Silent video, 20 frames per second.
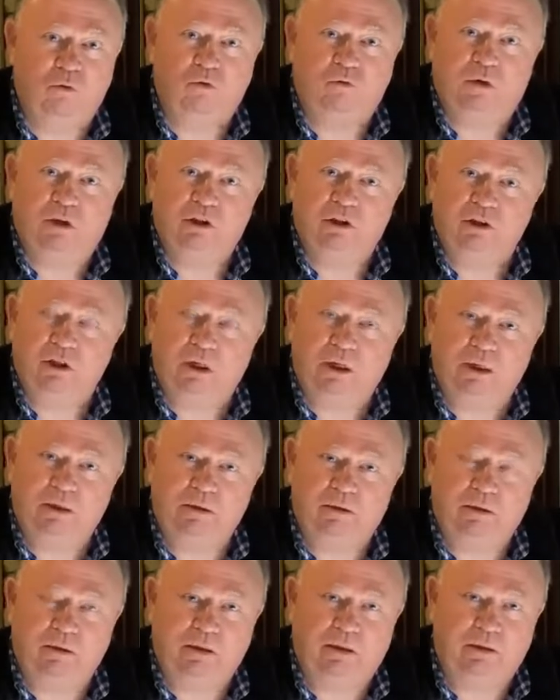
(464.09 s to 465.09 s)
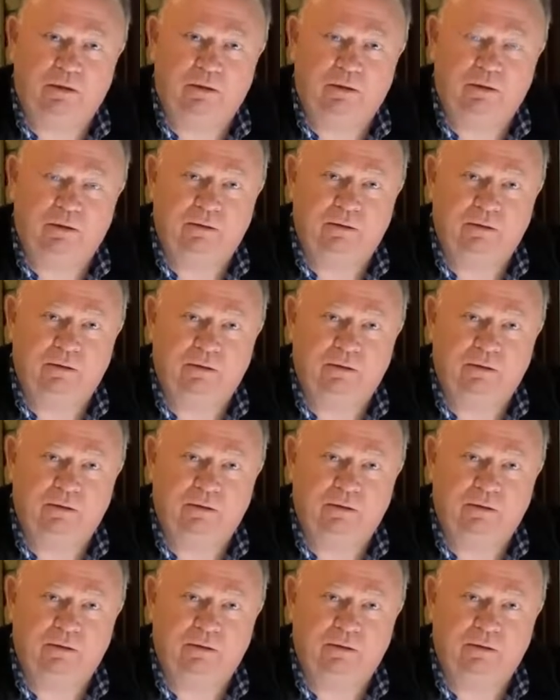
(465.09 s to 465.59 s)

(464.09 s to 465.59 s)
уважать надо.